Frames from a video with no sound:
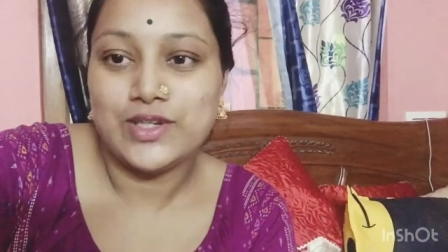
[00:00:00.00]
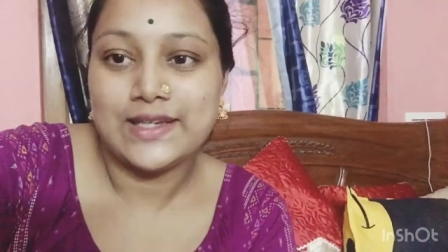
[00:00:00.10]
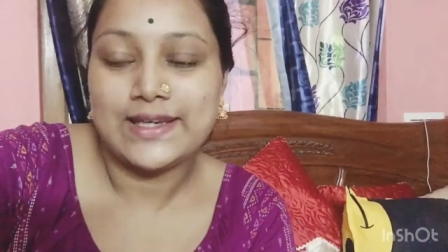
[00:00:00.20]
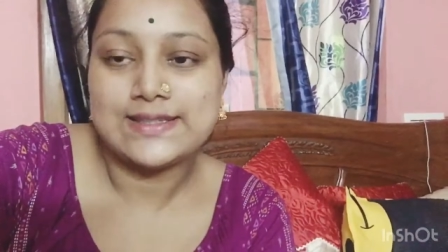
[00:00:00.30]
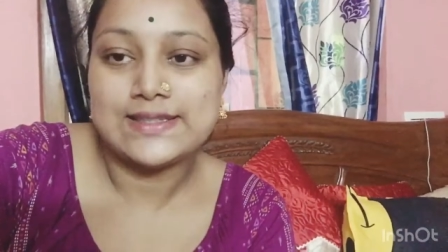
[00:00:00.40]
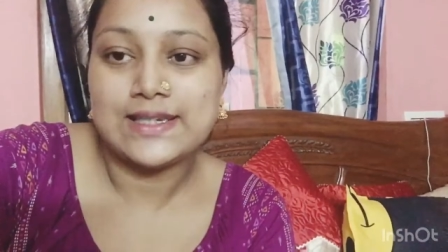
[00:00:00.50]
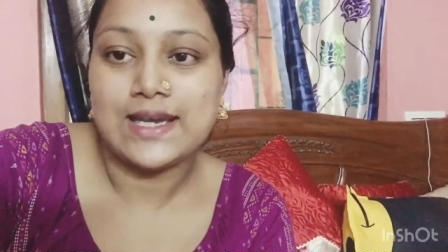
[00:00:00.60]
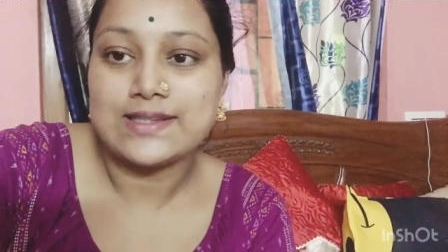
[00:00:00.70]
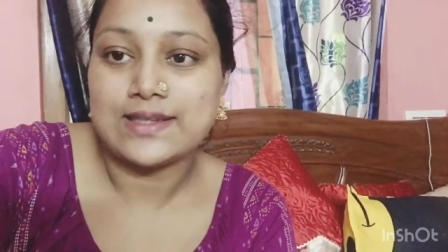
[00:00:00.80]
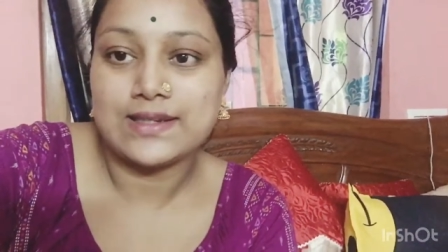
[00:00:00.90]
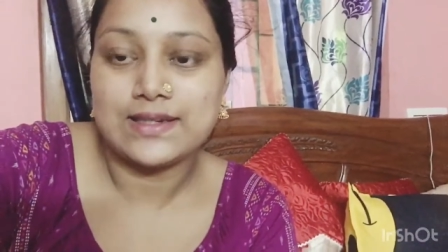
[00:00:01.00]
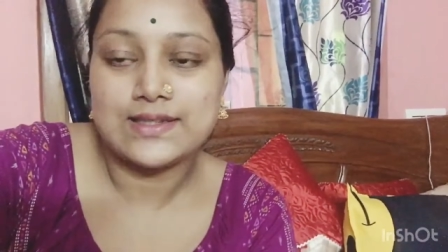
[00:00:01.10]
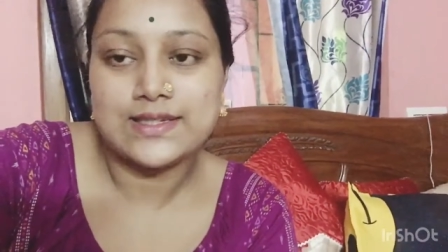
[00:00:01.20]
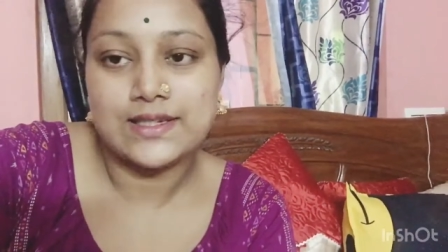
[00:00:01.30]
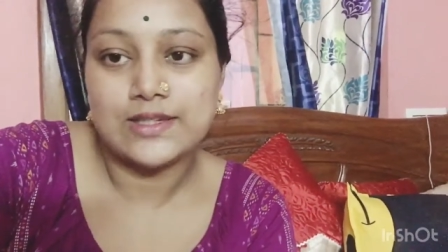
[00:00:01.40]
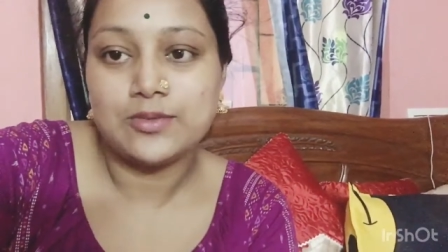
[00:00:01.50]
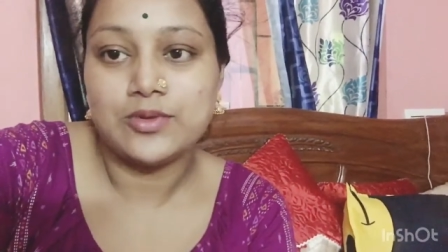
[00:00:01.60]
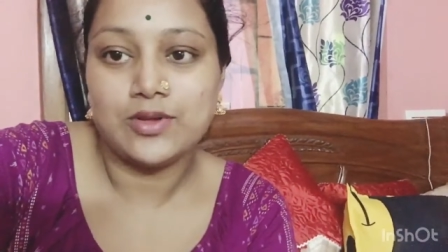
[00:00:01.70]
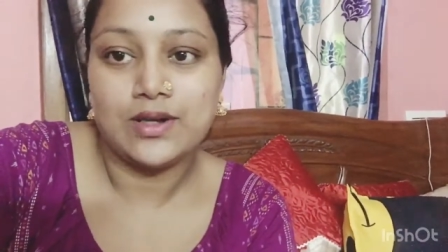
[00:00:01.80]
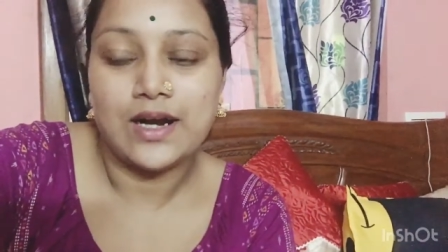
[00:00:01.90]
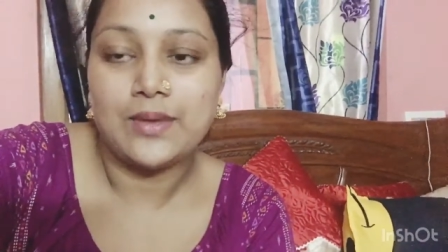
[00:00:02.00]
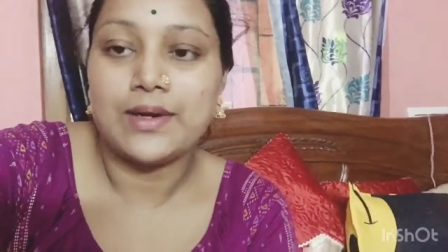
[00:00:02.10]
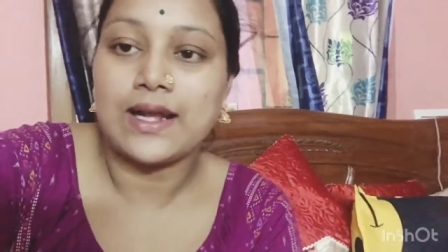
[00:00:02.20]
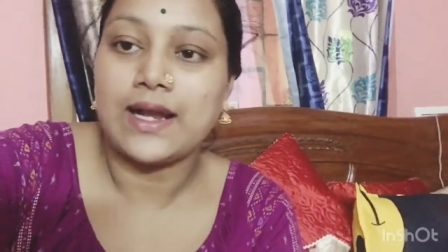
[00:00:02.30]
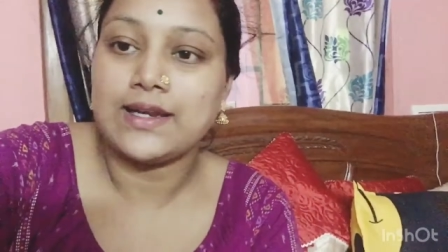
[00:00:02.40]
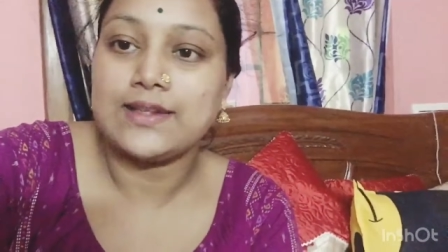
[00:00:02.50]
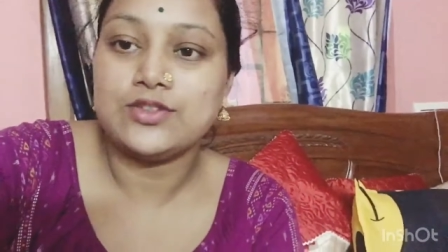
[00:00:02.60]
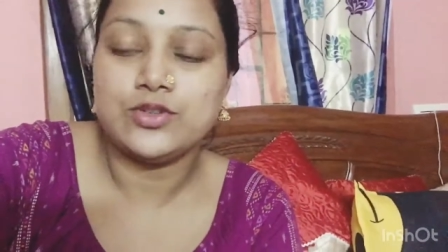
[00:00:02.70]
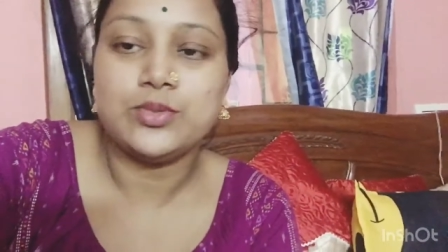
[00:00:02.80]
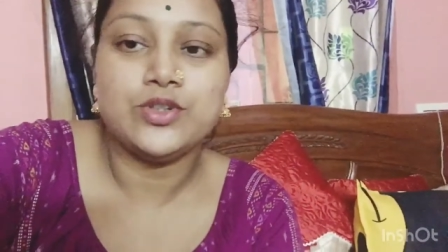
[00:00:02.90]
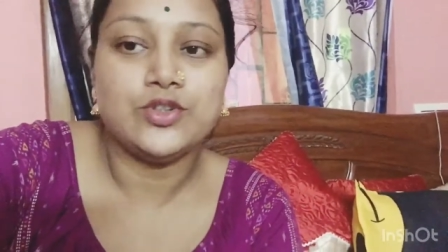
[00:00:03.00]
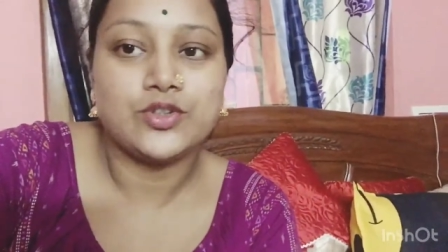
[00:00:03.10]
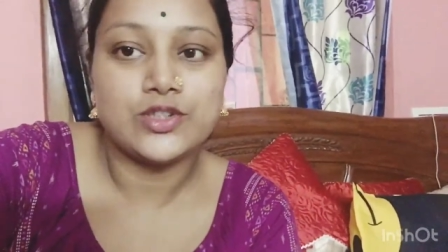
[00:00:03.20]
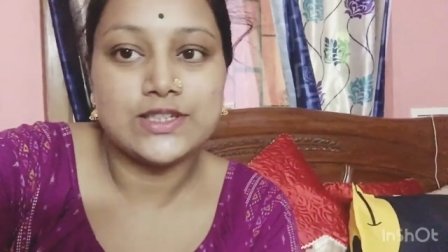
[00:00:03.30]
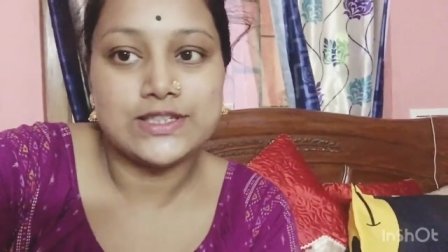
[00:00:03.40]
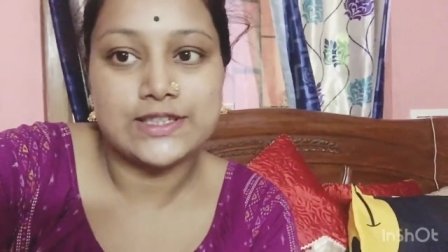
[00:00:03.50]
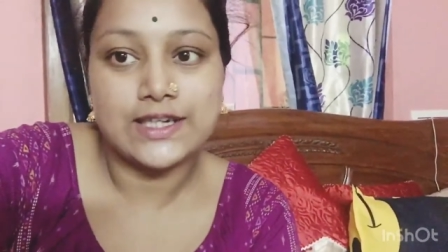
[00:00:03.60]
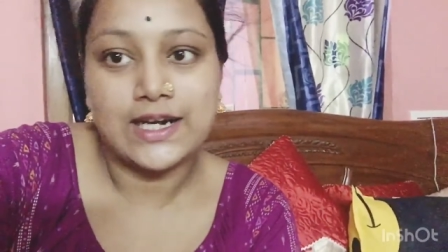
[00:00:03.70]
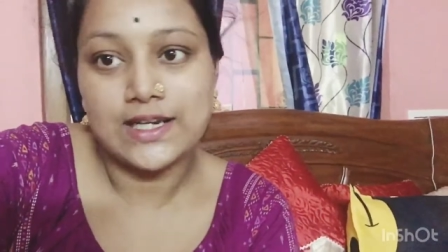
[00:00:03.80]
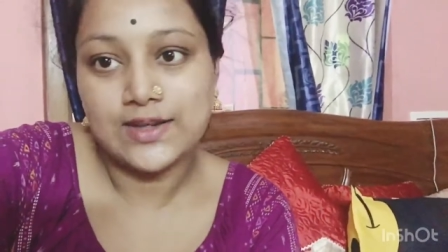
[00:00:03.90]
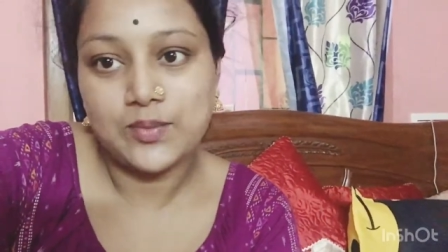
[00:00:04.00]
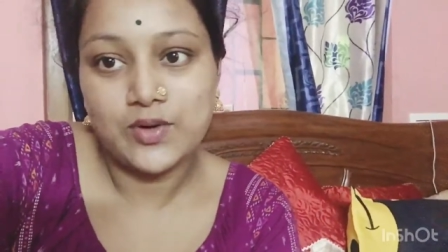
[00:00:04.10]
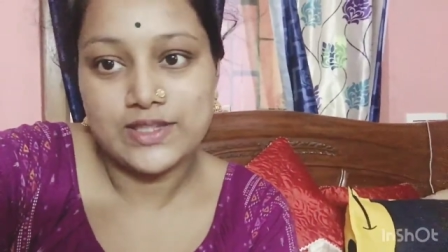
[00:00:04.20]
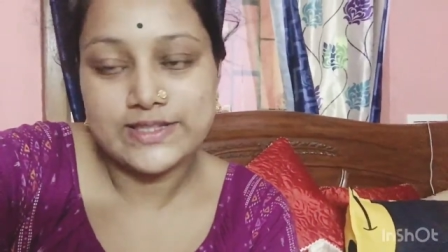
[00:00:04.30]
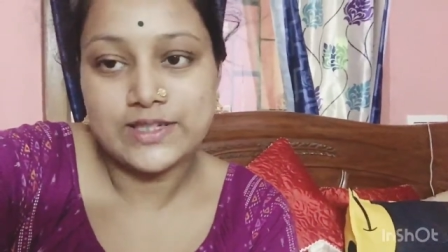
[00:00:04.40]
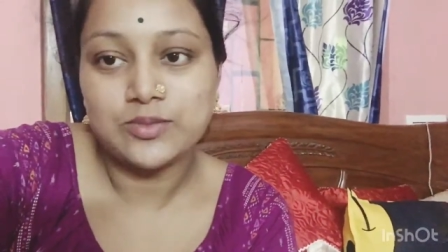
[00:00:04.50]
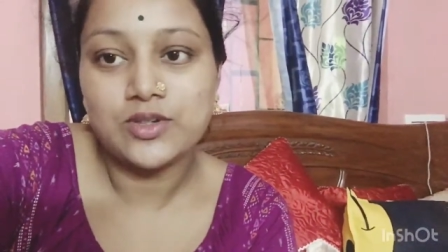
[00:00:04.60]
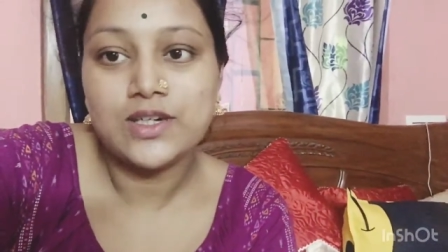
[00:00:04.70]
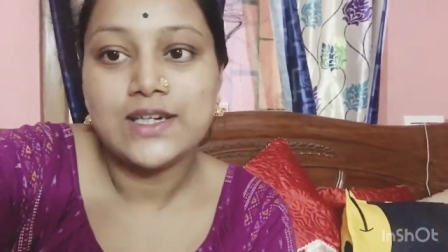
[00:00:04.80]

হয়ে গেছে আজকেরটা ছেড়ে দেবো আবার কালকে যদি ভিডিও করি সেটা কালকে পরে ছাড়বো